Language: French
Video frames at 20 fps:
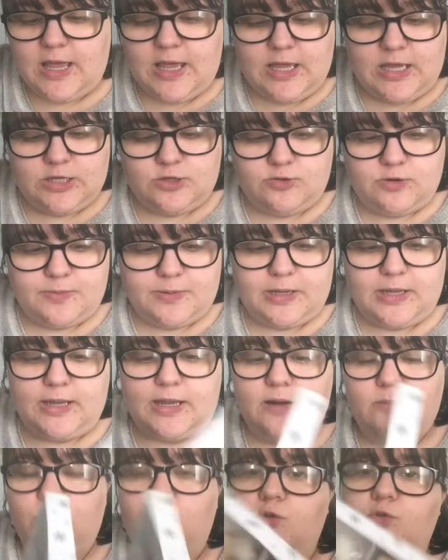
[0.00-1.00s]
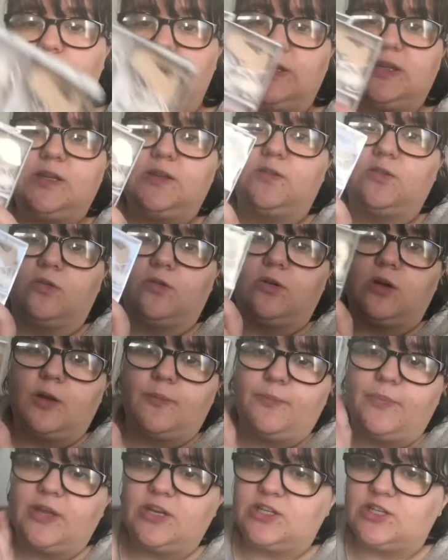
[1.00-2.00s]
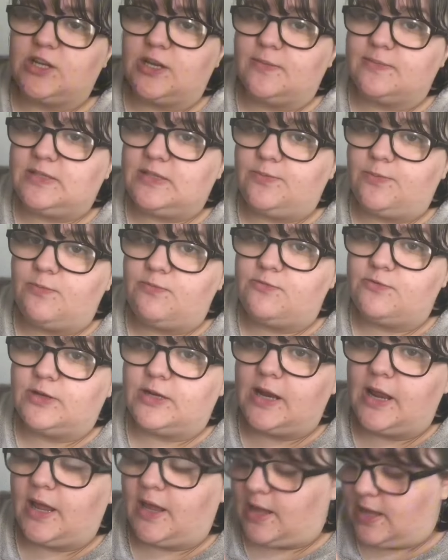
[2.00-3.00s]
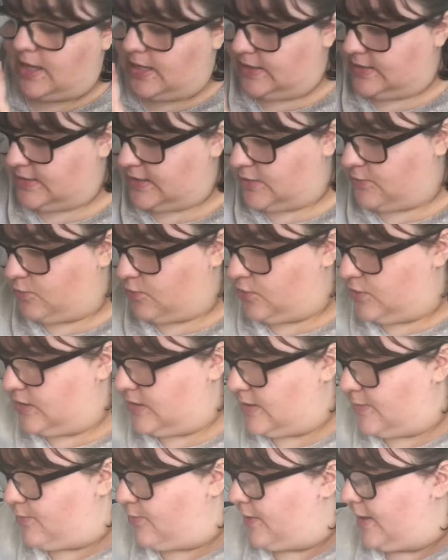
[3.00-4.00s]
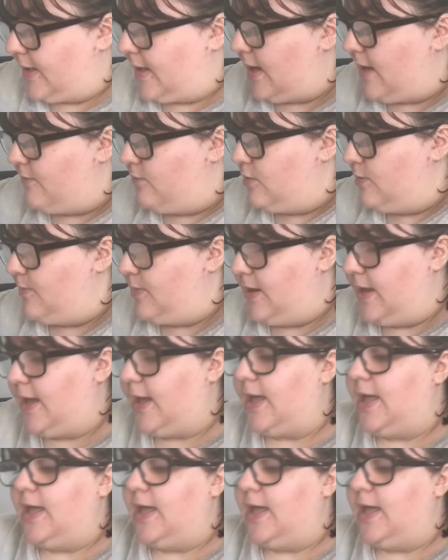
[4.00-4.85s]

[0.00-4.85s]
Et je lui ai pris également le kit en, beige un petit peu plus clair. Ça je me suis dit que ça pourrait grave lui plaire.